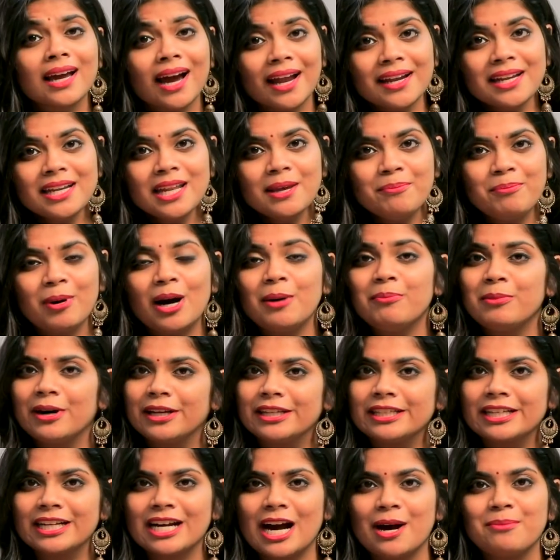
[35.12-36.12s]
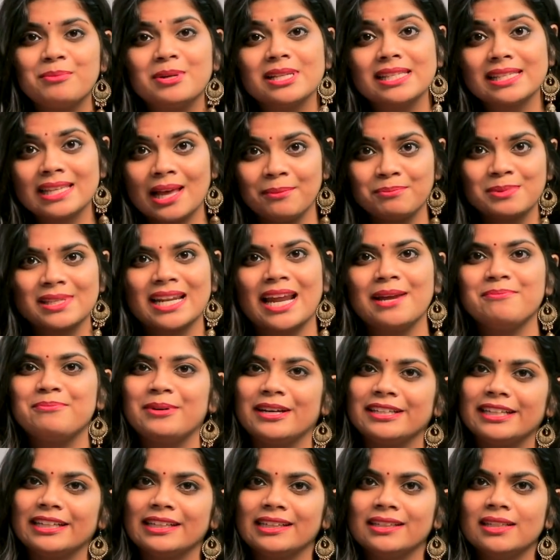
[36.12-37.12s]
கண்டிப்பா மறக்காம
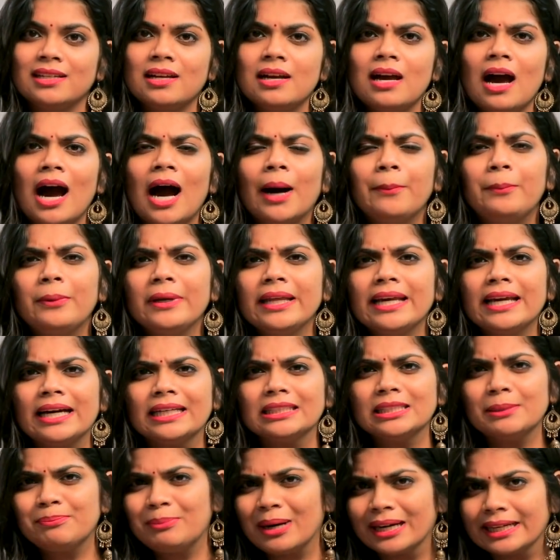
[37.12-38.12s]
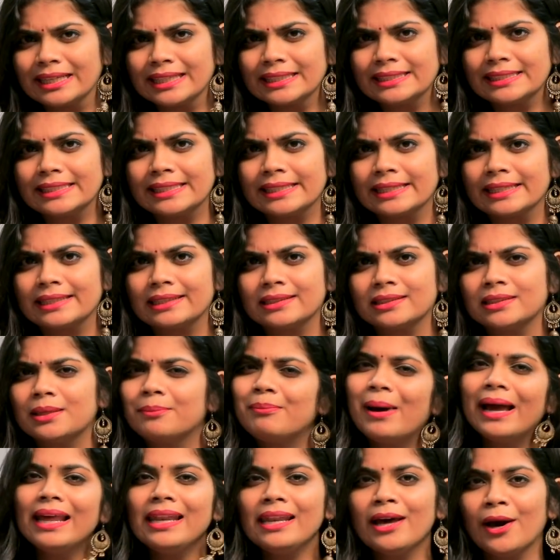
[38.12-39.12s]
சப்ஸ்கிரைப் பண்ணுங்க அப்படி அந்த பக்கத்துல இருக்கிற
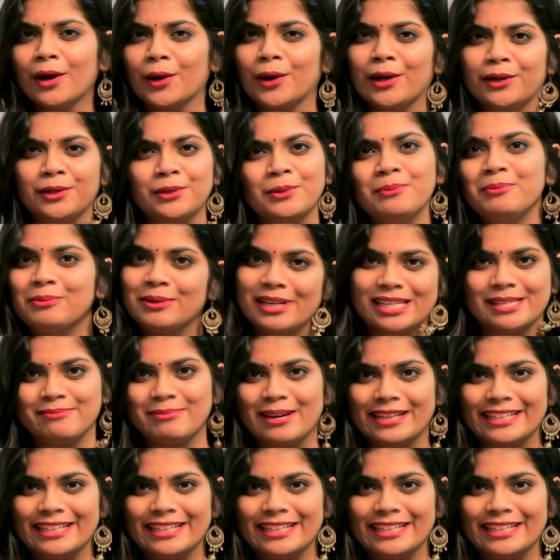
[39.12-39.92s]
அந்த பெல் ஆக்கனும் பிரஸ்